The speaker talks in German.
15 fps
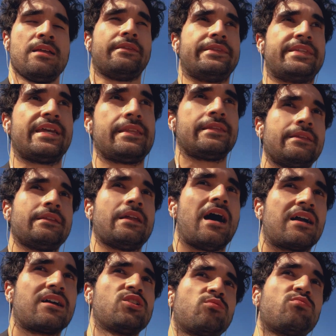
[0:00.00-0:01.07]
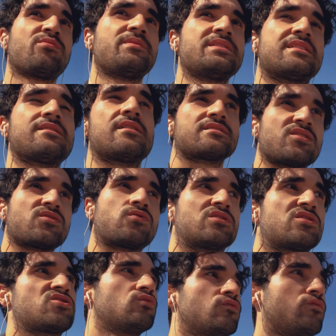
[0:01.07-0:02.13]
Denn angenommen, du bist in einer
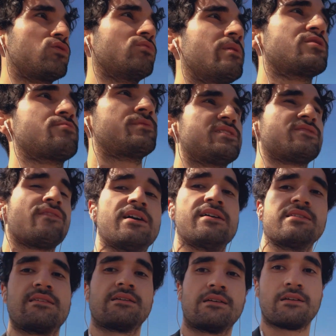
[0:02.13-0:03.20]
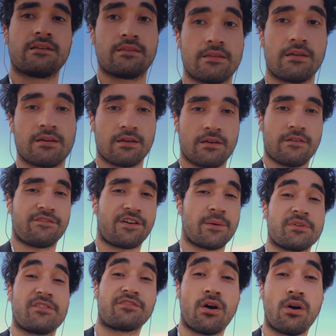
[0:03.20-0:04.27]
Situation, wo du beispielsweise eine
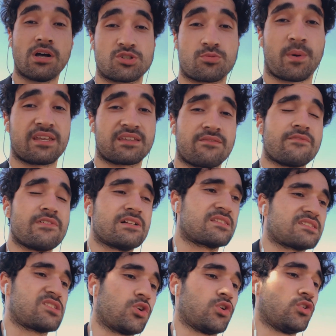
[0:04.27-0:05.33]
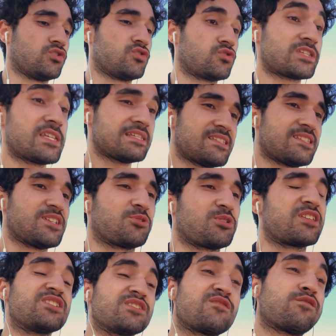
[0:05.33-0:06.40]
fremde Frau ansprechen willst und du siehst sie und
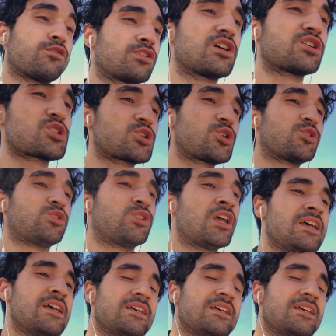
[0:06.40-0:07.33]
sie ist wunderschön.